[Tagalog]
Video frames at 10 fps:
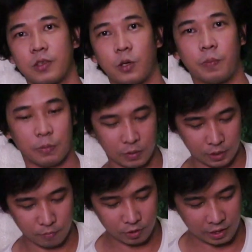So,
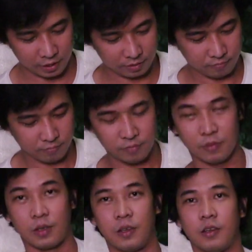bitbitin mo lang
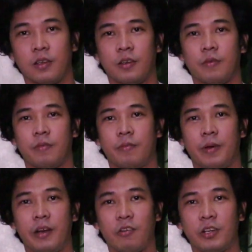
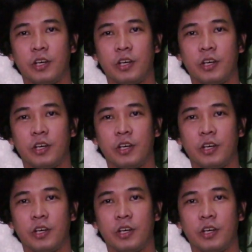meron ka